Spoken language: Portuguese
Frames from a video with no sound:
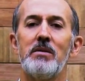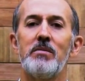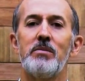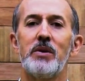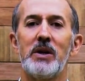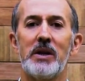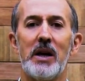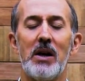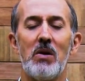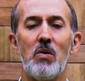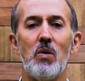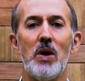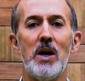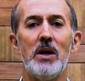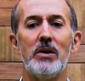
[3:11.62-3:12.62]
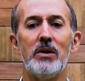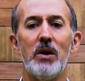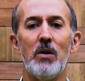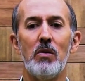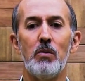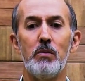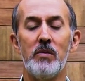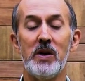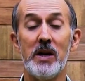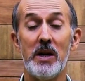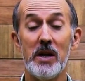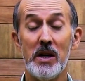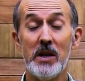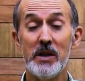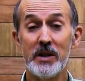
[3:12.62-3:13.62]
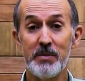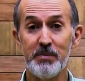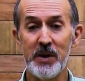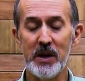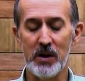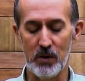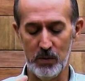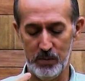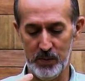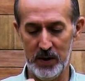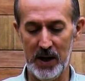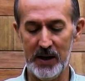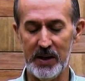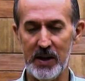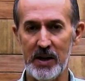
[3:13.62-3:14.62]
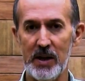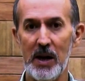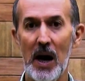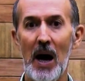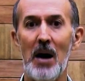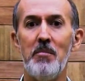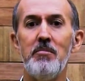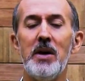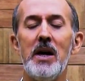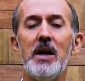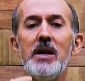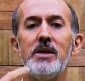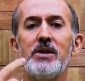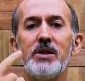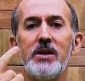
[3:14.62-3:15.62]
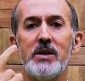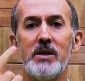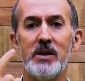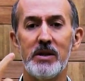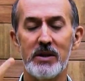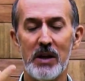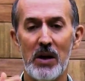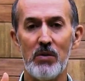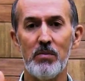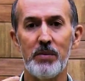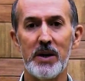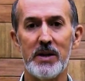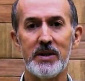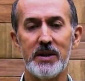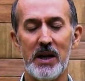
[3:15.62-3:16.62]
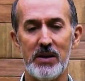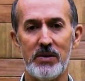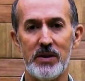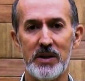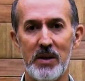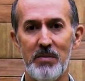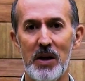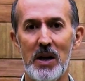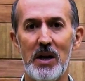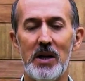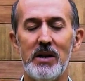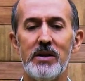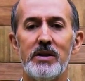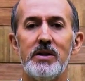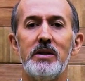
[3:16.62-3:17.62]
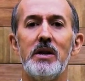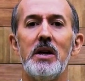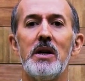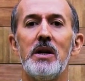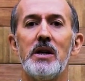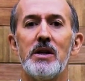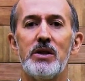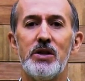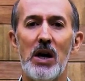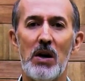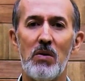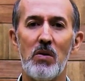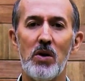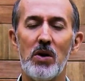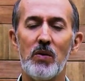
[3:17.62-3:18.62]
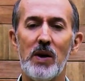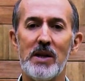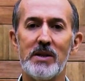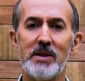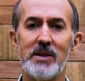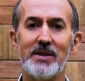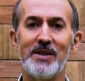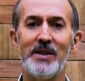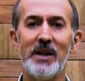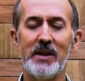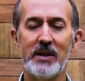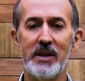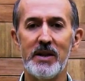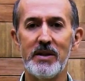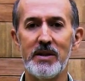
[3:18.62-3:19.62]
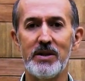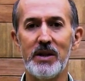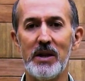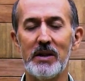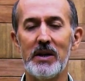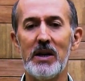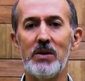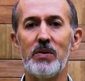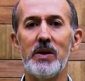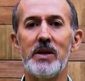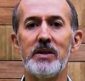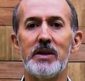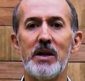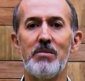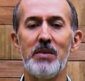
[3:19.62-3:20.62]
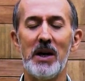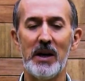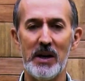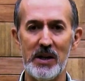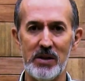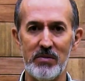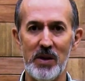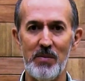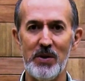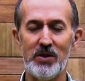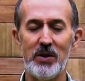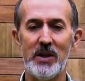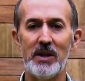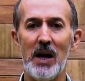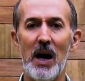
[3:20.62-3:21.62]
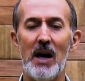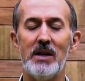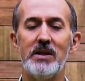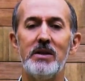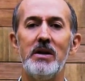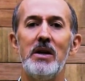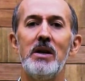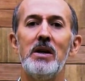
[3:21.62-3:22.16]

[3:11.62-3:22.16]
porque quando eu inspiro por aqui, a mente está num processo semelhante, de acordo com as diretrizes de André Luiz em Mecanismo da Mediunidade,